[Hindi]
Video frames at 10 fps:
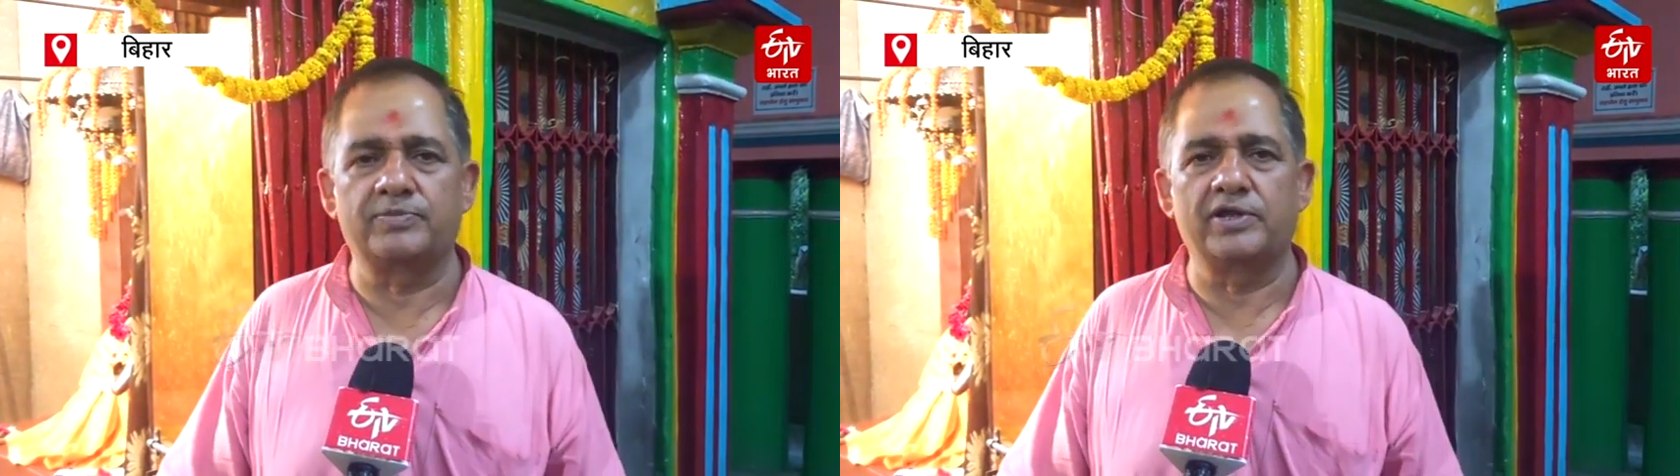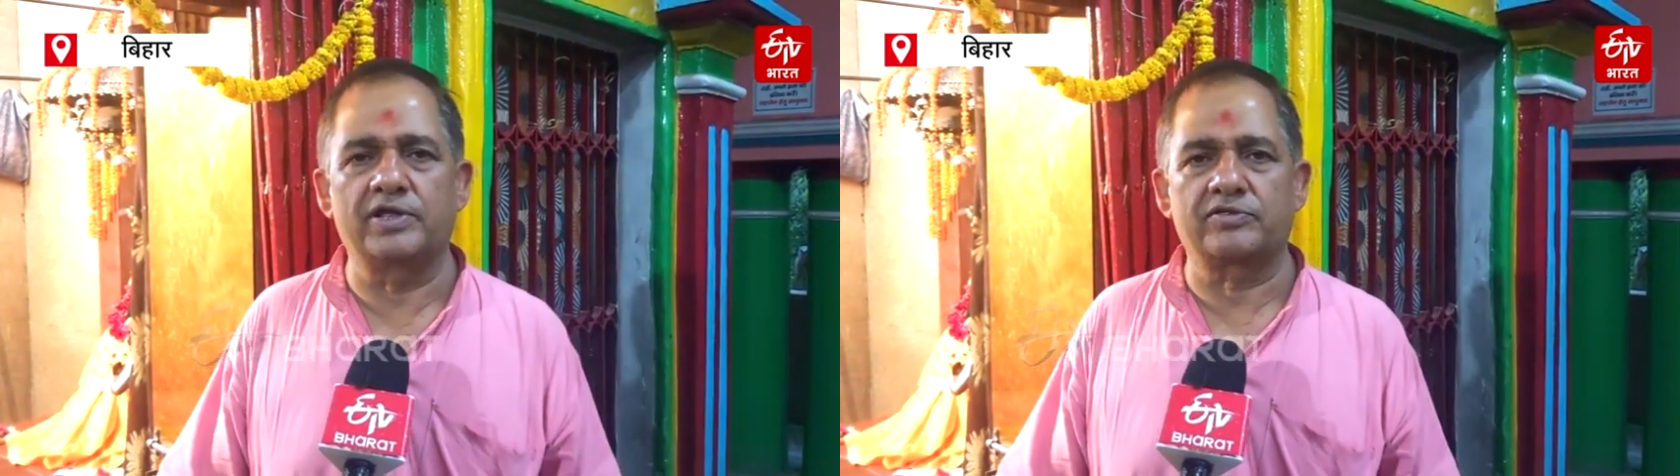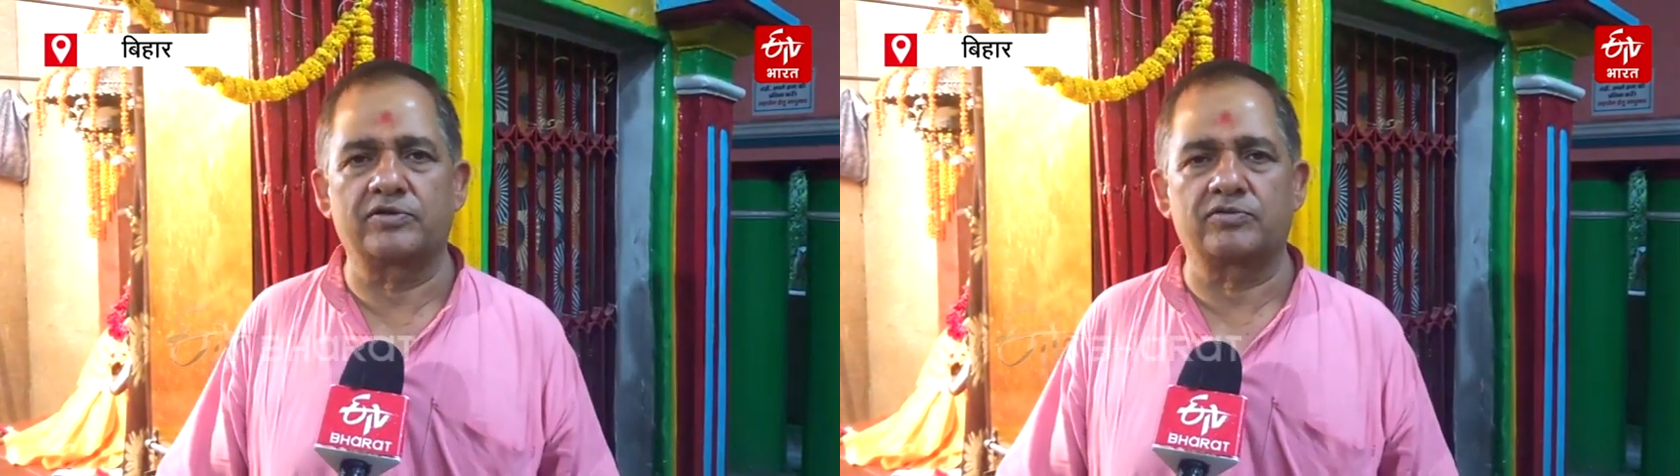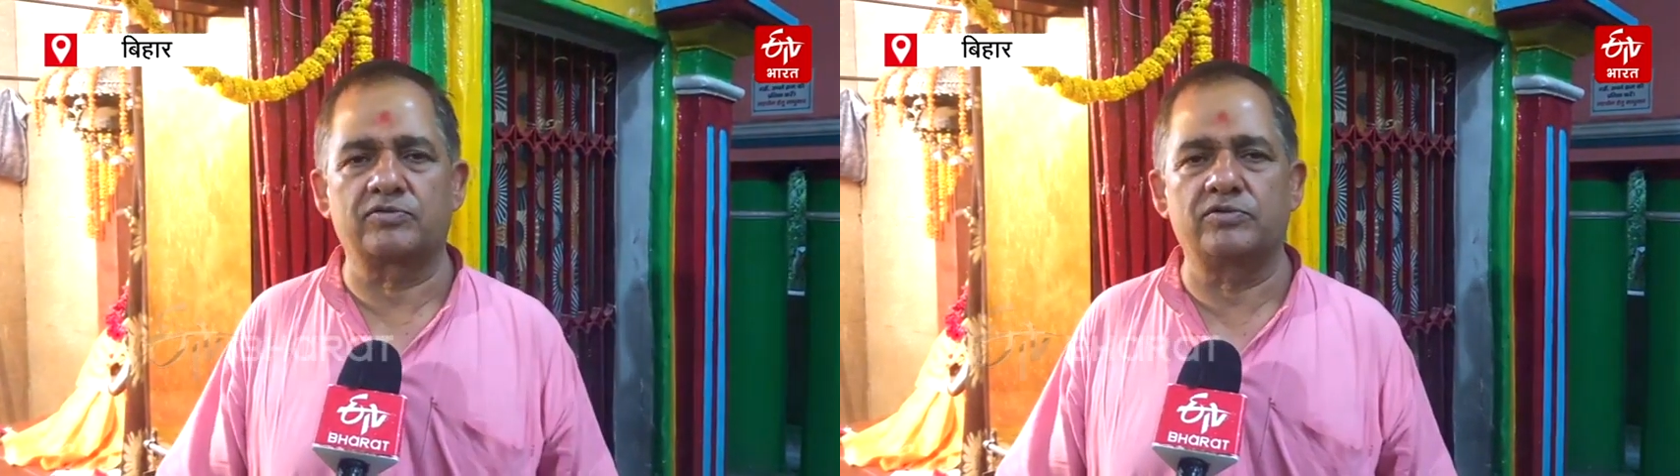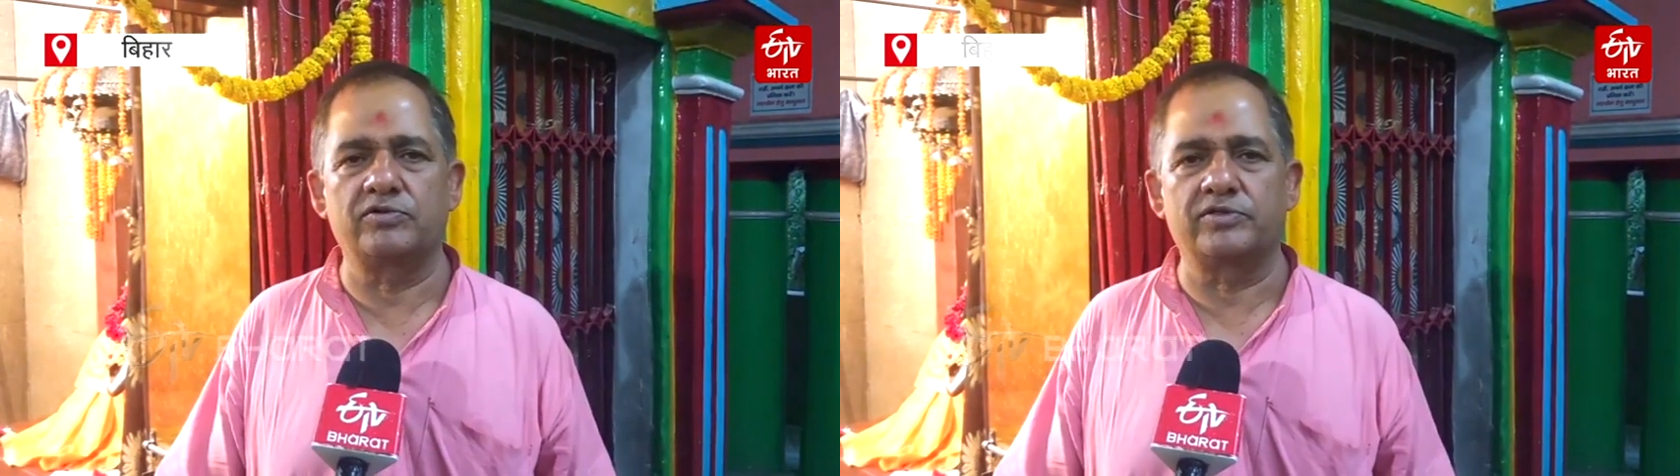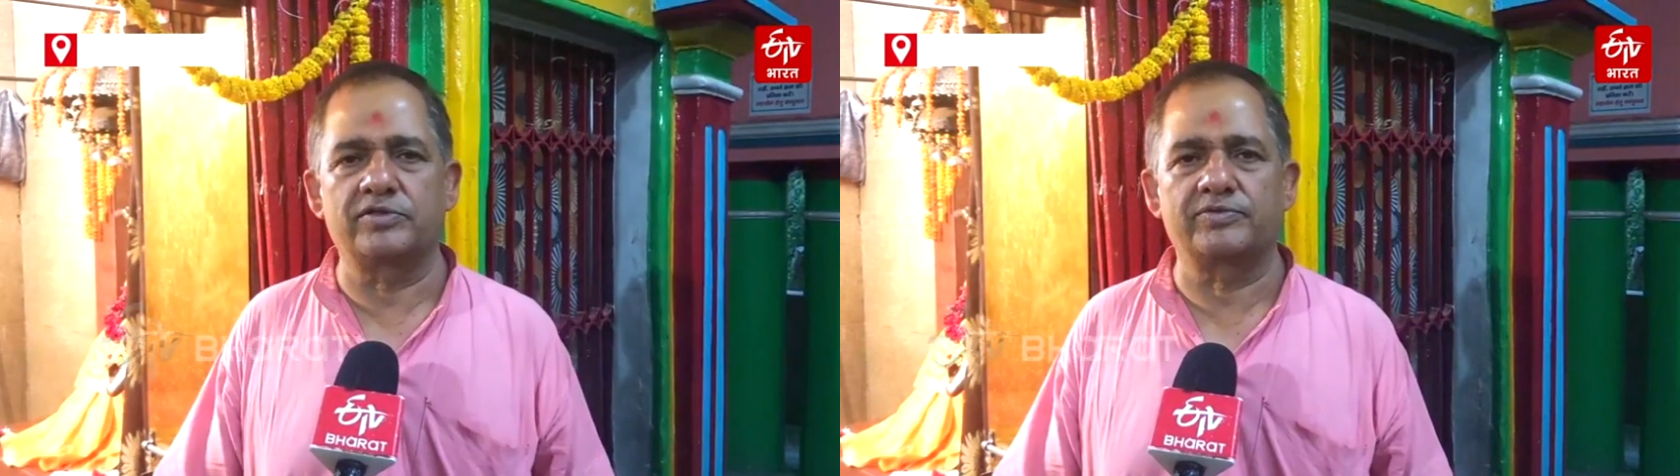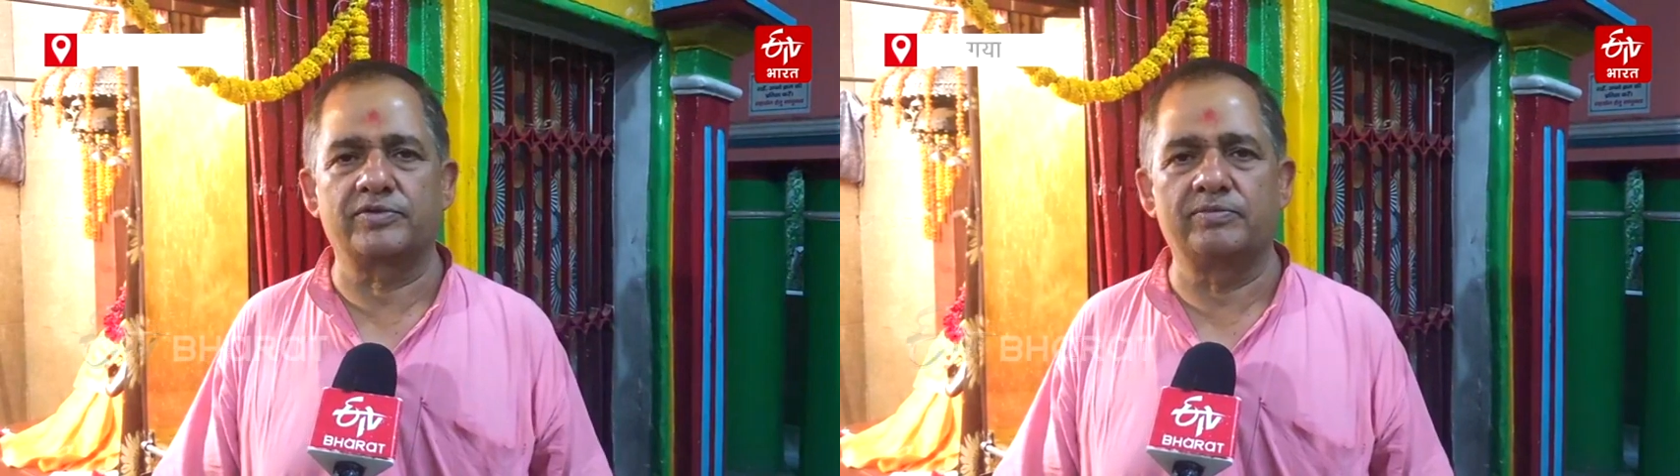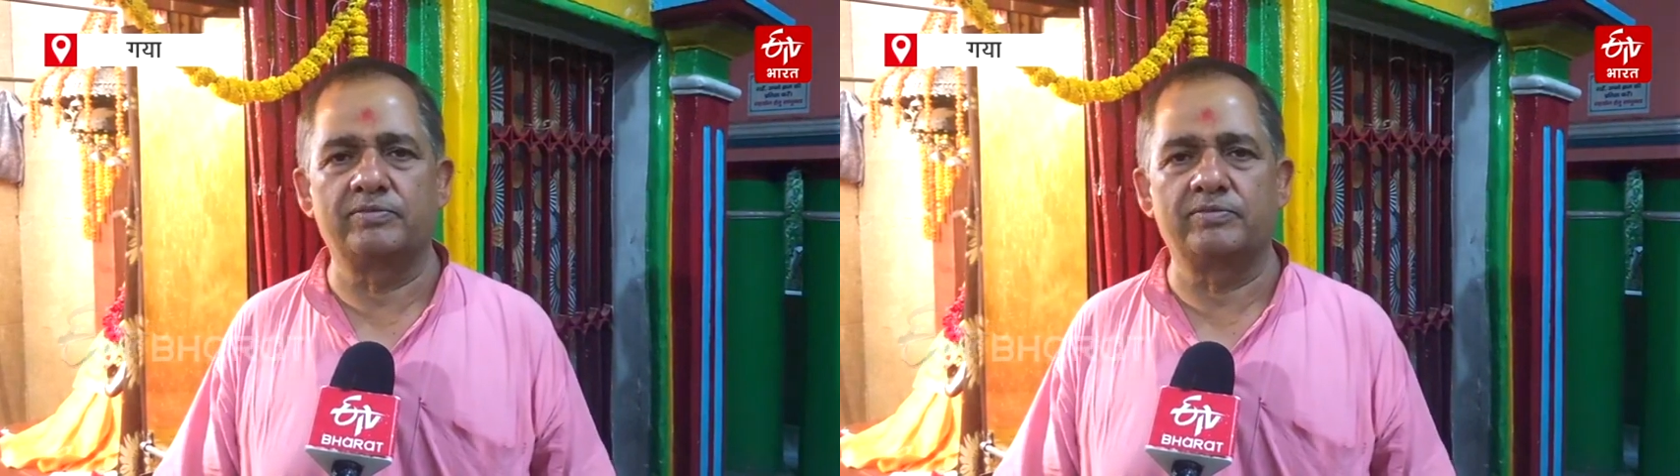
पीला सरसों इस सब से